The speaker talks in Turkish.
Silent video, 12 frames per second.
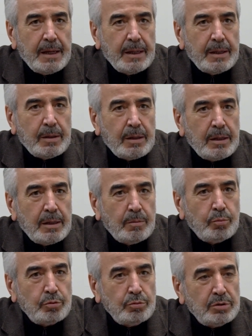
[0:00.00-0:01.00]
E,
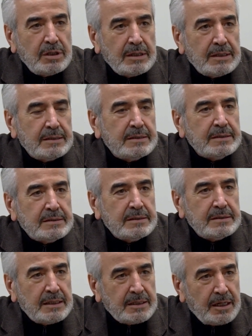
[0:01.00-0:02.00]
bunun da
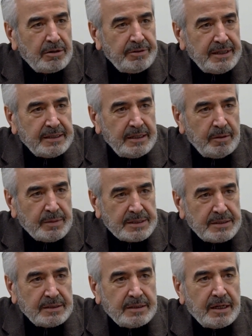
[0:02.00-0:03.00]
tedavi
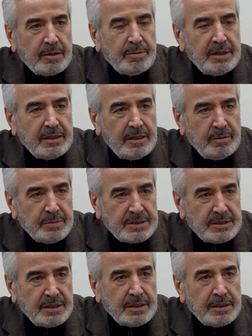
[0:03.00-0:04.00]
edilmesi, terbiye
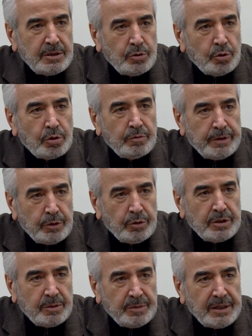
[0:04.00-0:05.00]
edilmesinin yol ve
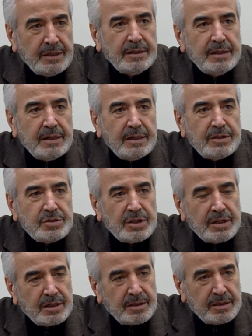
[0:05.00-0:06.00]
yönteminin
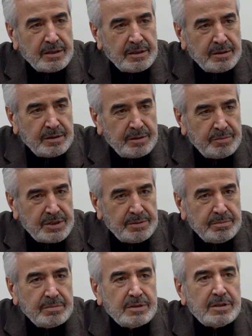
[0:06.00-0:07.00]
işte e,
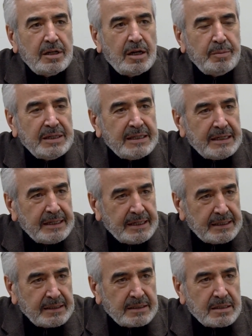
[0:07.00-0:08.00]
bizim İslami
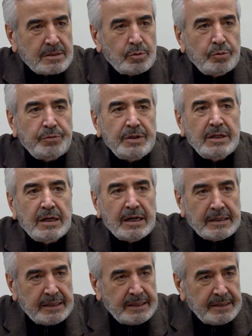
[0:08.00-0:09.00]
gelenekte, tasavvufi
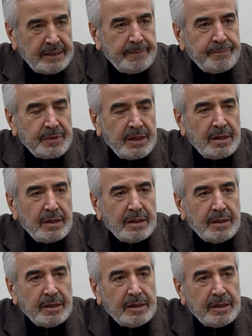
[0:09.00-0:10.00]
ananede
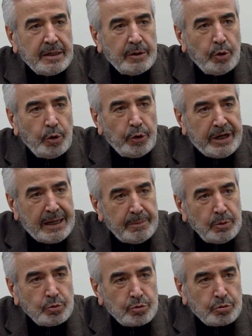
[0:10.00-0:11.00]
e,
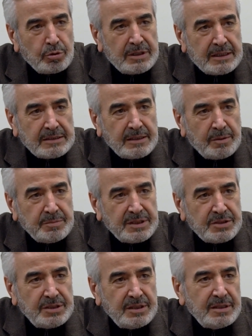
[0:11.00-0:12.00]
önemli unsurlarından
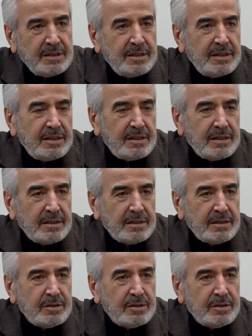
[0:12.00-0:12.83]
birisi e,